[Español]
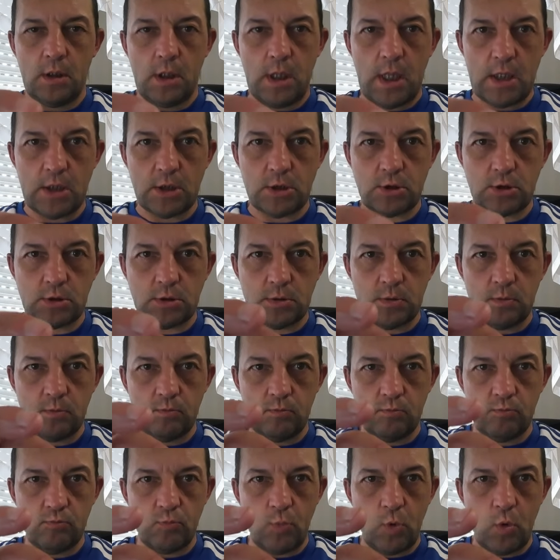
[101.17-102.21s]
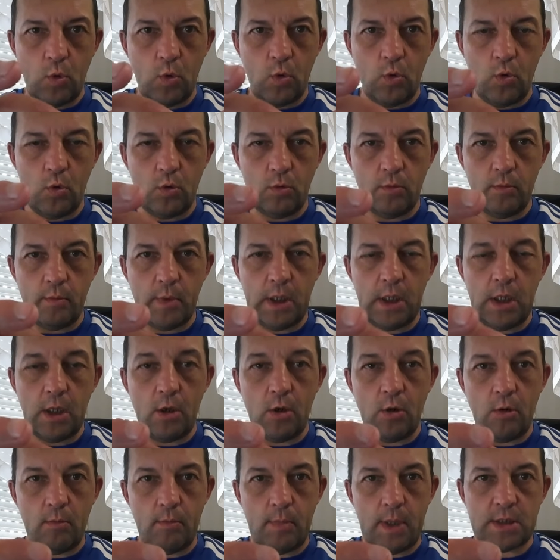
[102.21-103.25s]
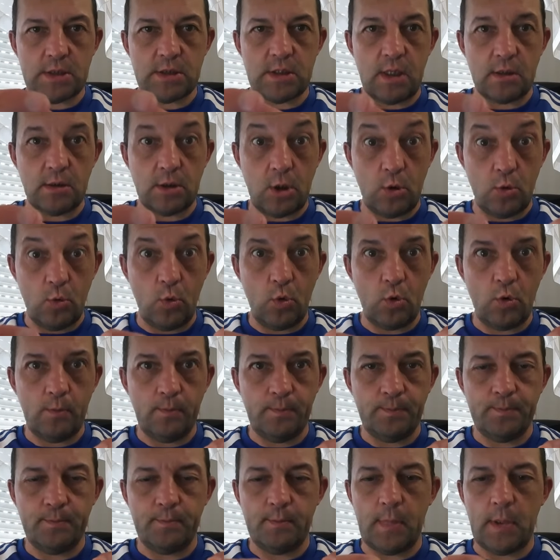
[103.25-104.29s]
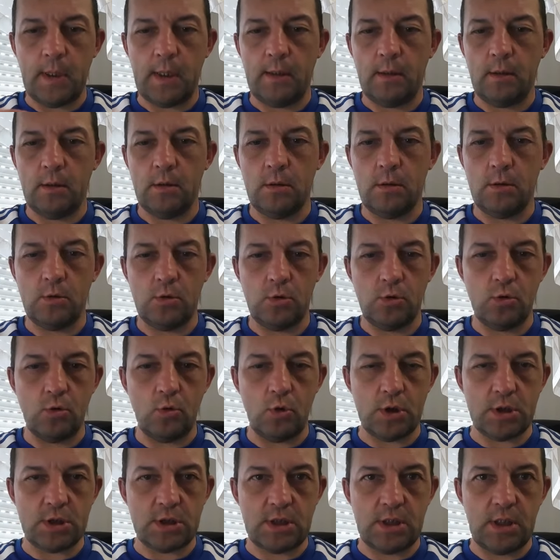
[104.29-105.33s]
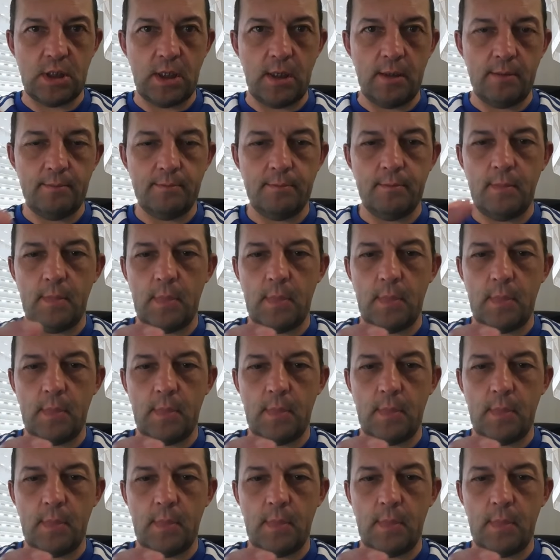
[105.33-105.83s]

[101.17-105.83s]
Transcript: Es un vinilo bastante duro, no estira,